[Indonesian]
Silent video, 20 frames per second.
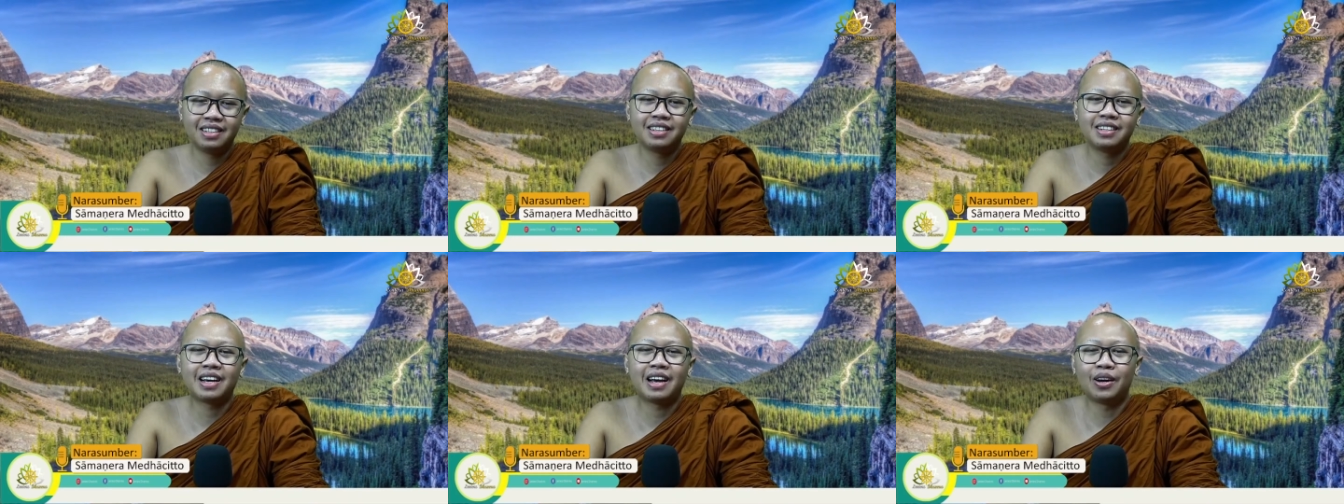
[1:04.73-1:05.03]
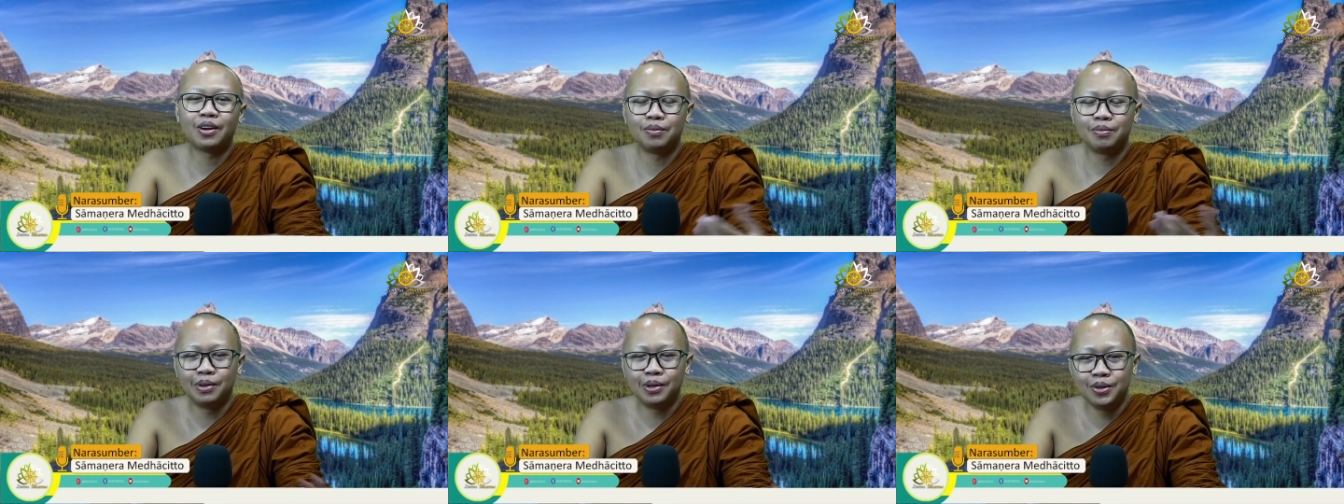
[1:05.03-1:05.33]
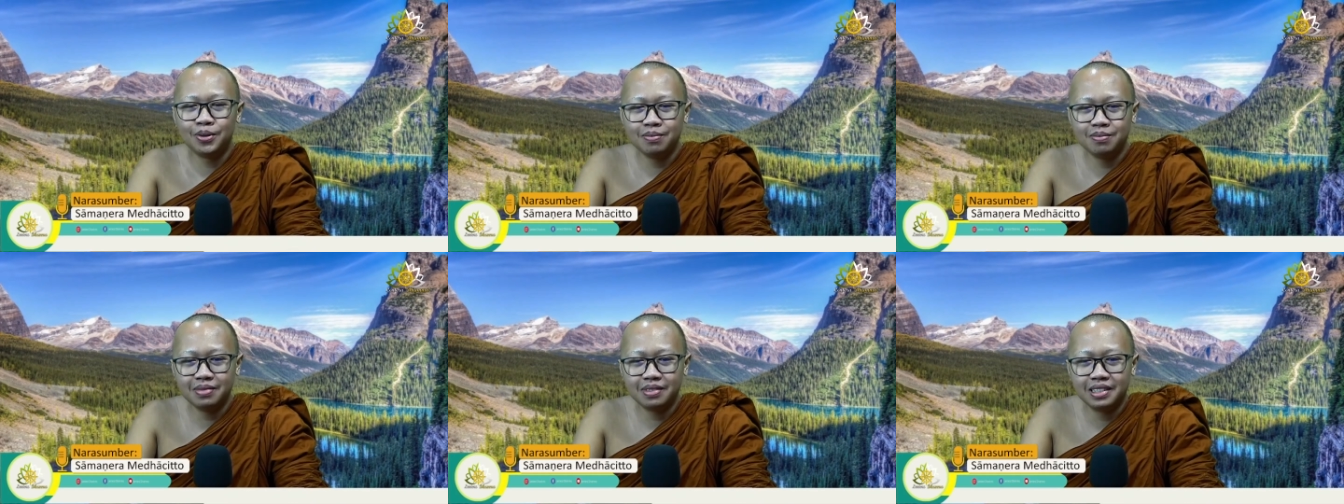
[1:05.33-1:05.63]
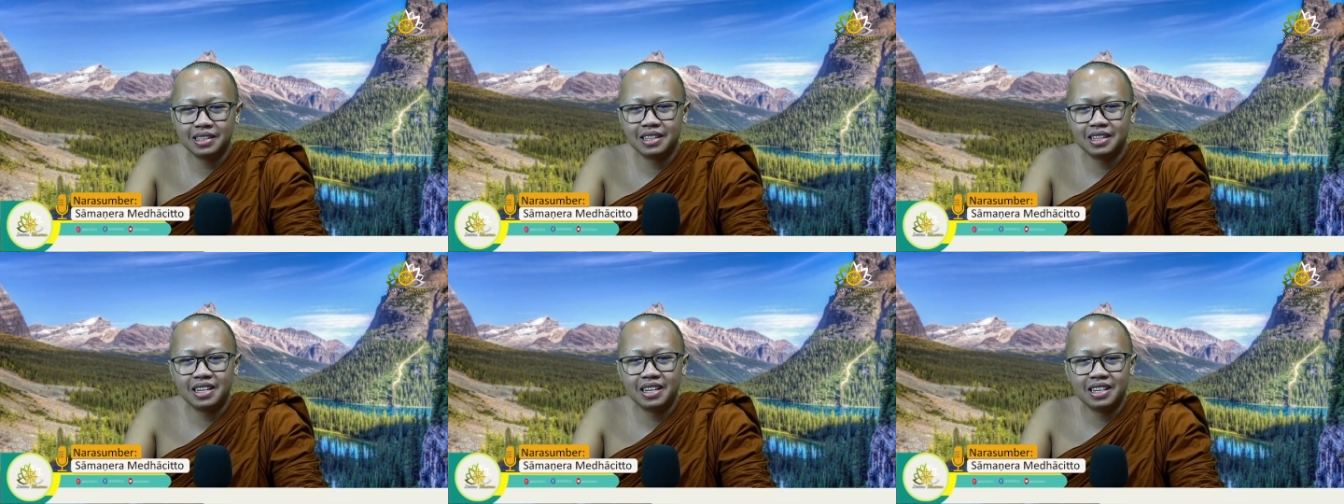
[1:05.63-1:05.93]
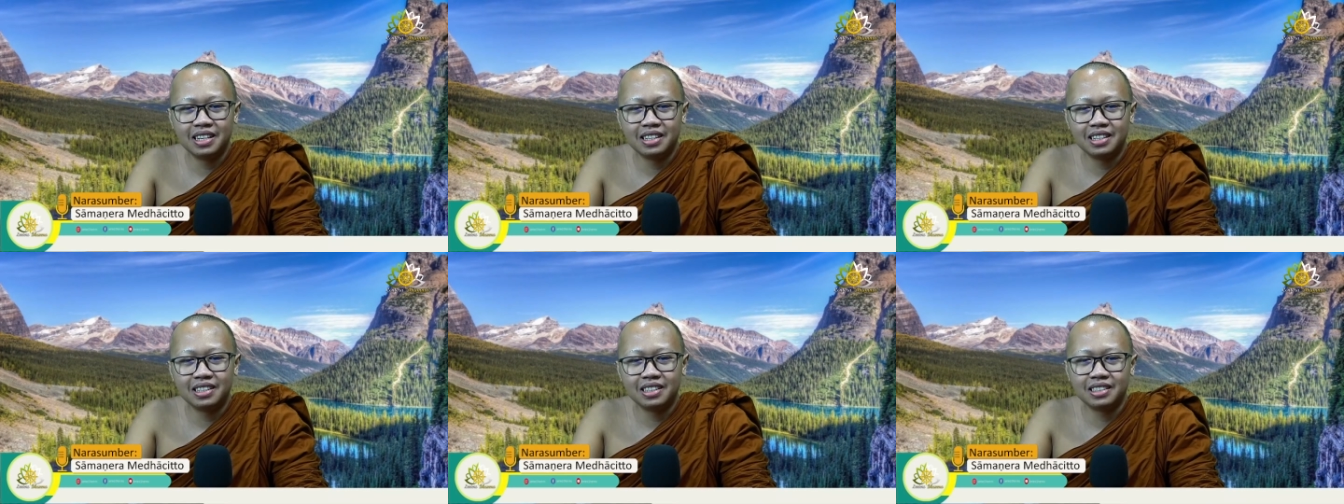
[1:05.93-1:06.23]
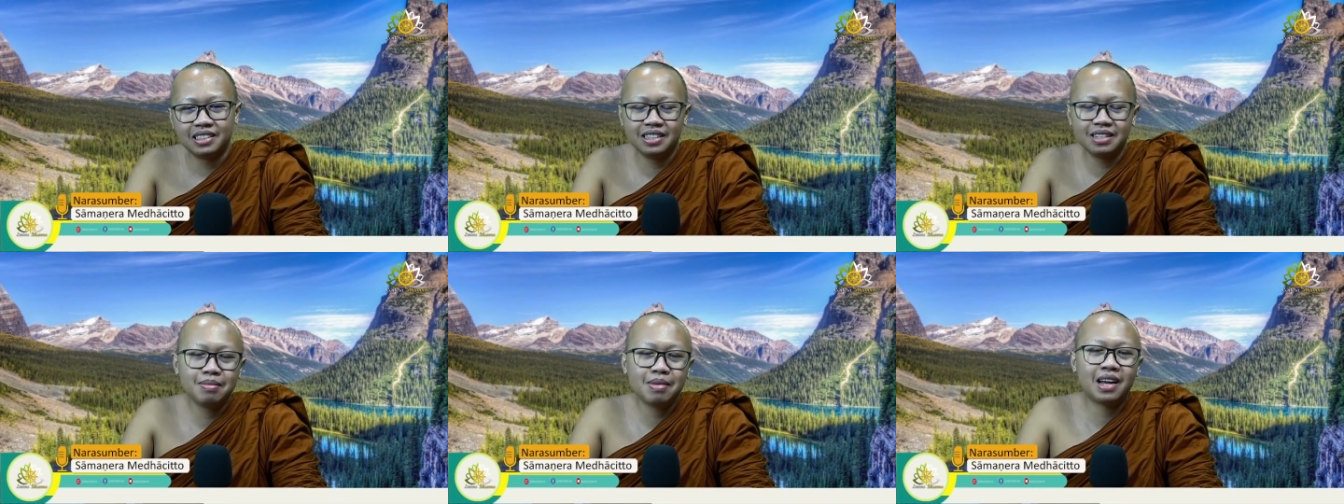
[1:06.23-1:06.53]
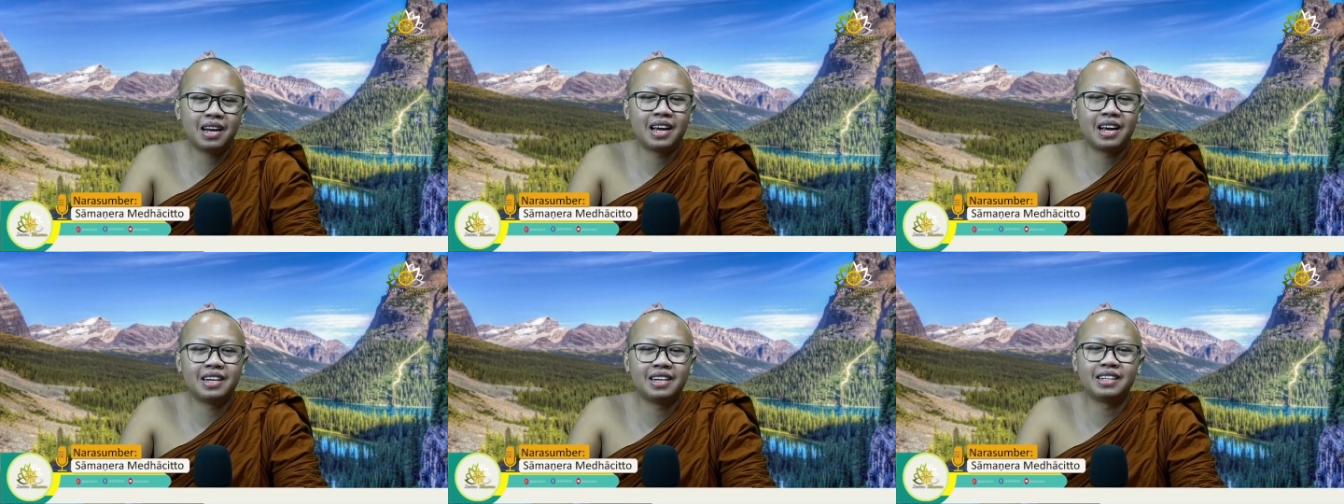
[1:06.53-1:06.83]
Kalau belum,
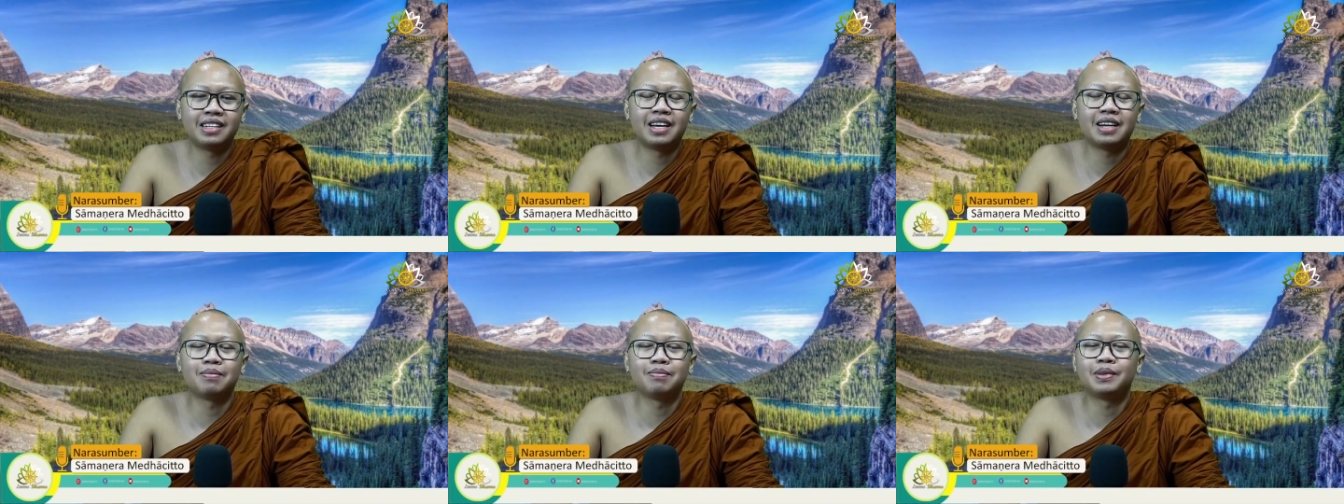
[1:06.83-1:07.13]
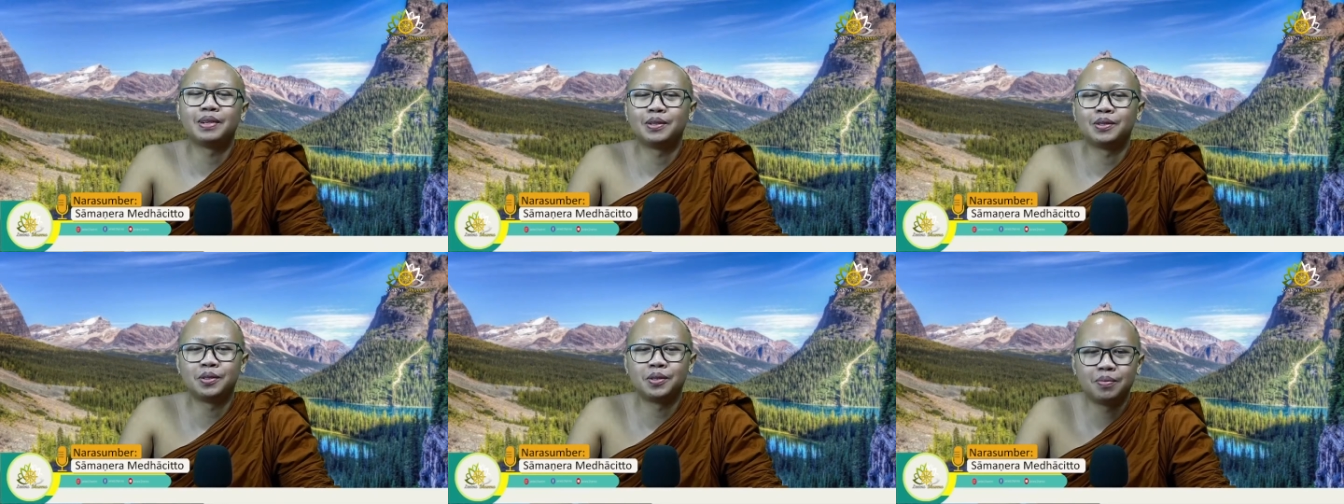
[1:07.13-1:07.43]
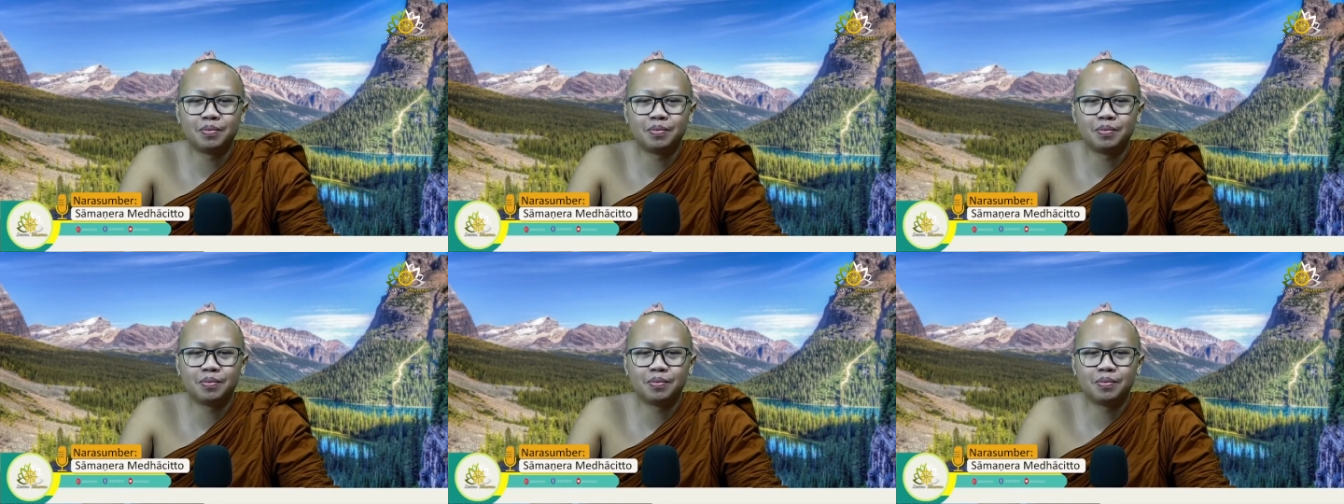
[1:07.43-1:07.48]
simaklah dengan penuh